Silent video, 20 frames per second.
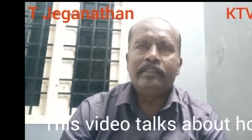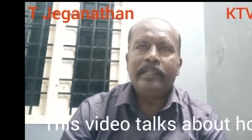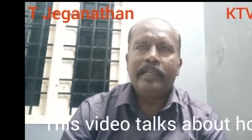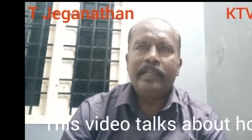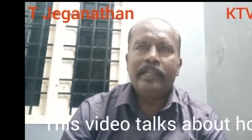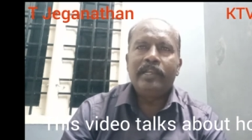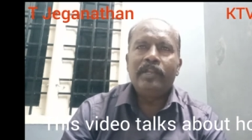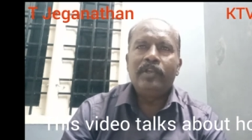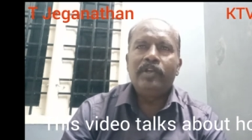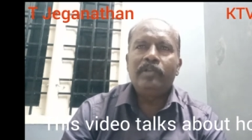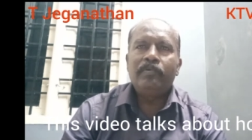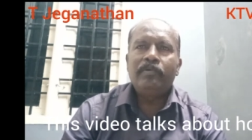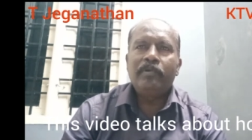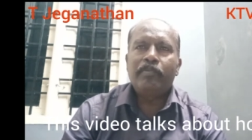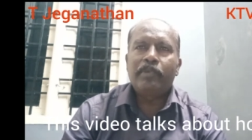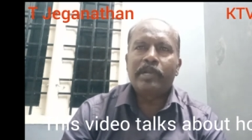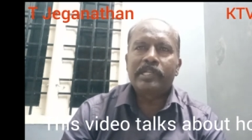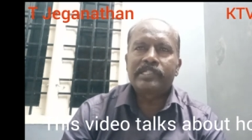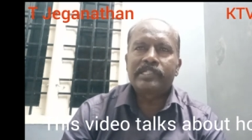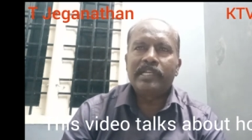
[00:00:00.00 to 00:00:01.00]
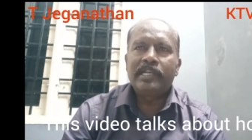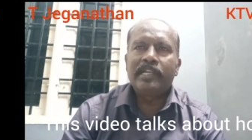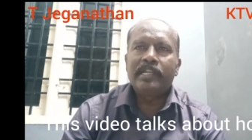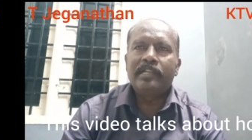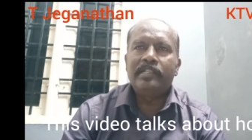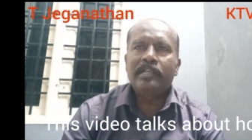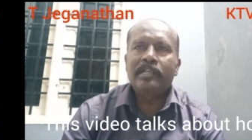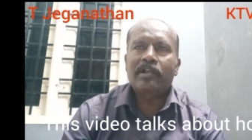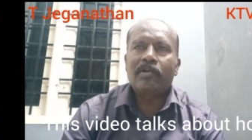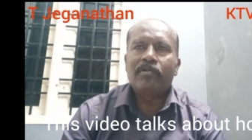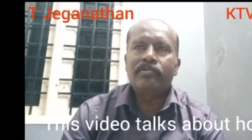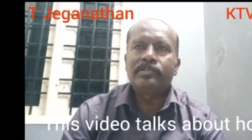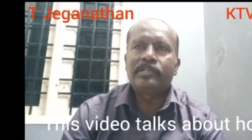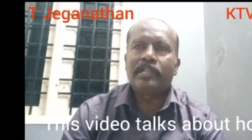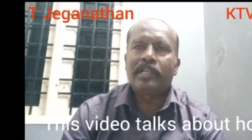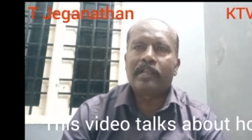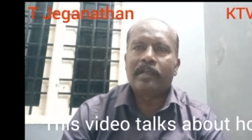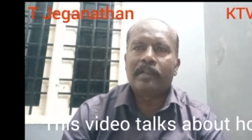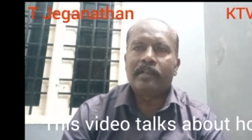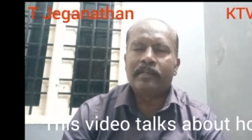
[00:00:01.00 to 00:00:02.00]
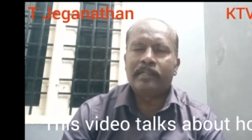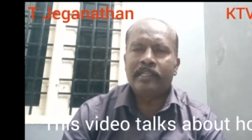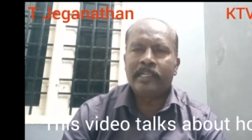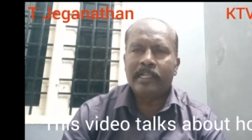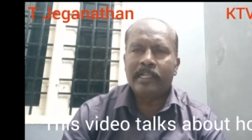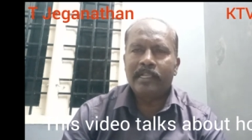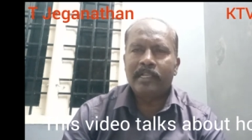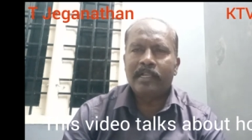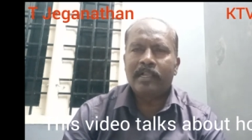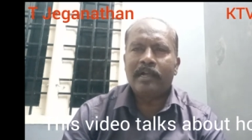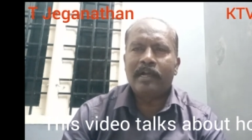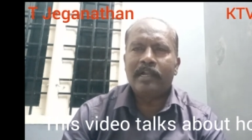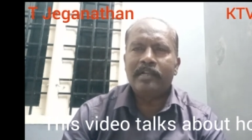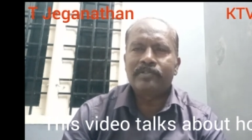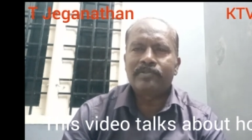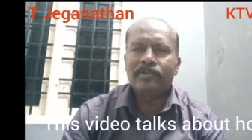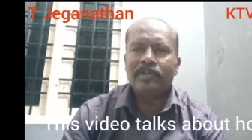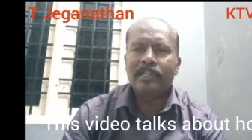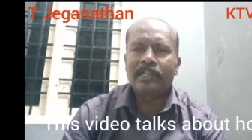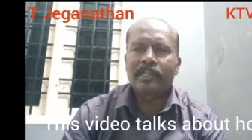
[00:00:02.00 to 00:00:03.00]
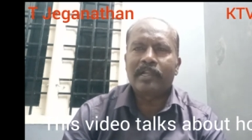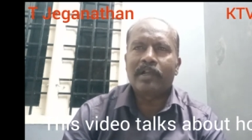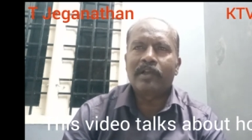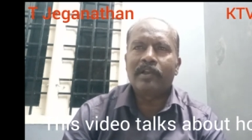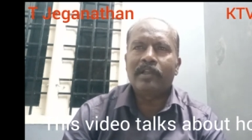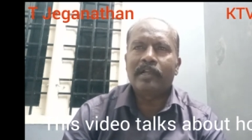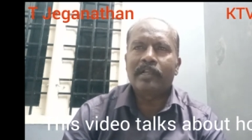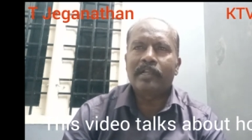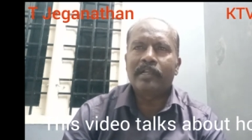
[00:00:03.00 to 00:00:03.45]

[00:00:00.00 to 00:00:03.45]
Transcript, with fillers: தே நீட் டு பி ப்ரெசன்ட் இந்த கவுன்சிலிங் ஹால் எங்கே ஹால் சொல்லியிருக்காங்களோ